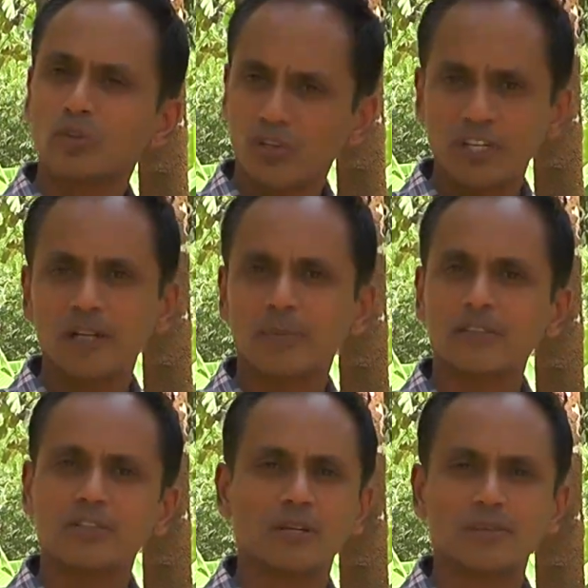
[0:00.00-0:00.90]
பூராமே
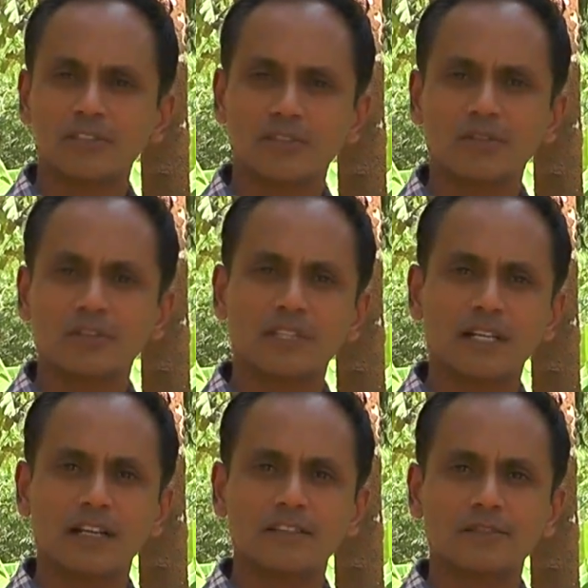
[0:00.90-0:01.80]
சொட்டு நீர் பாசனம்
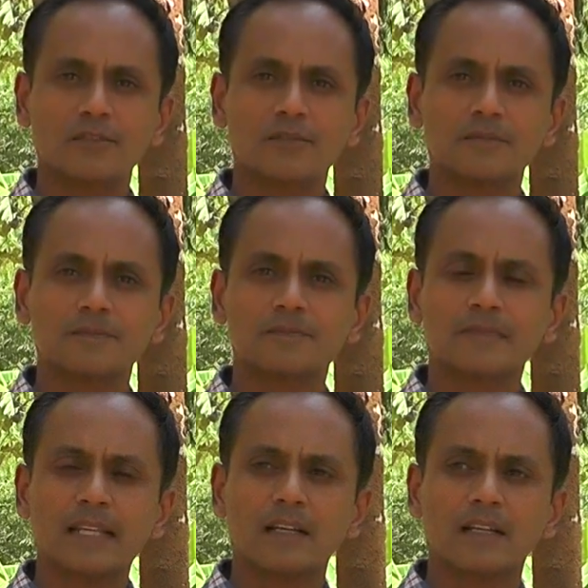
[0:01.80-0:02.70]
அமைச்சிருக்கோம் இது
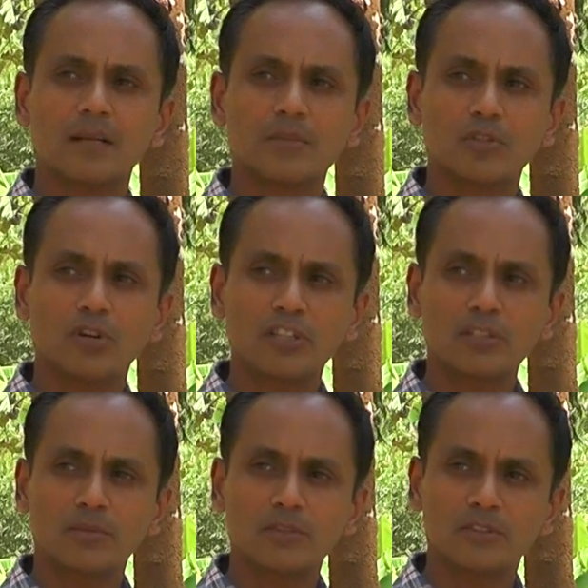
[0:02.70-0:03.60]
எல்லாத்துக்கும்
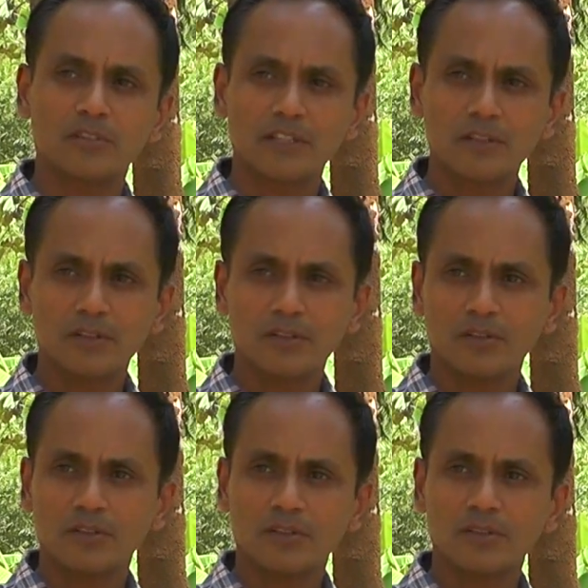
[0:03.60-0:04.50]
நம்ம தோட்டத்தை பொறுத்த
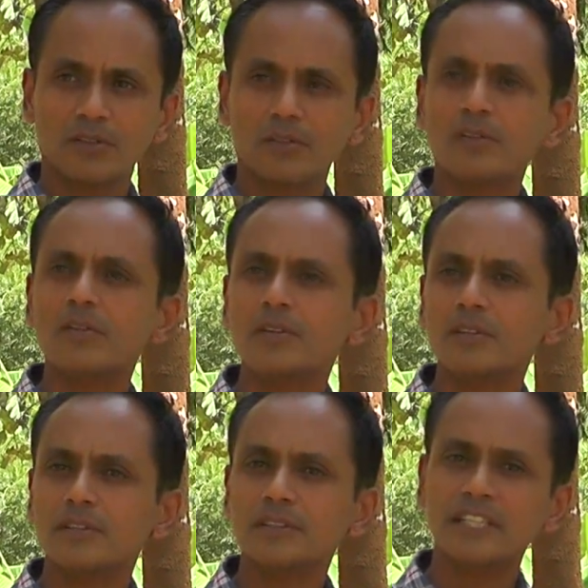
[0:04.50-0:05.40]
வரைக்கும்
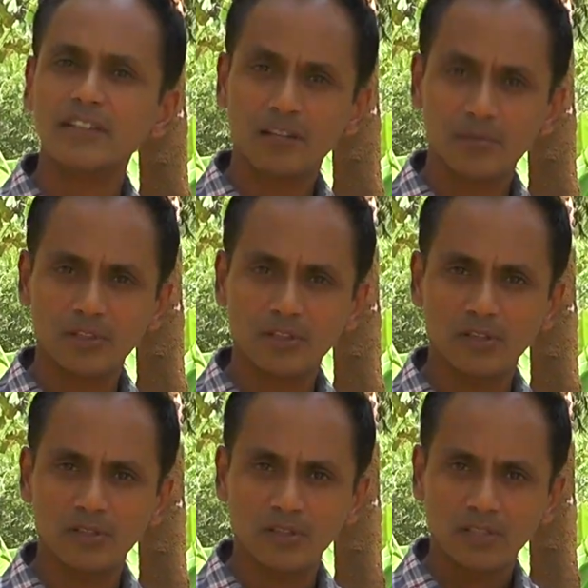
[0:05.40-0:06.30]

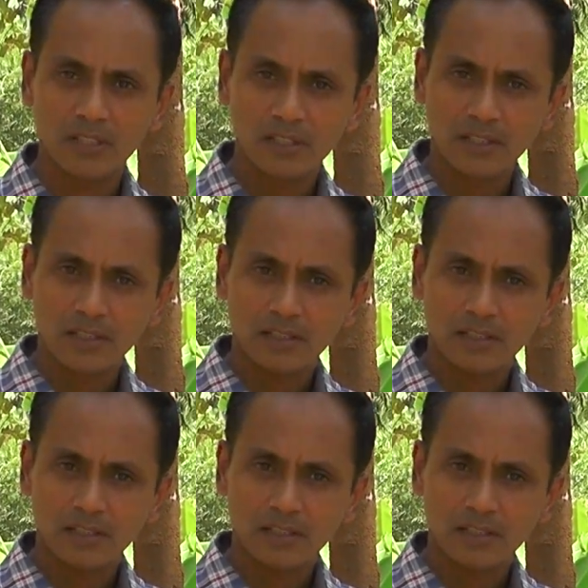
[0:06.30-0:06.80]
ஜீவாமிர்தம்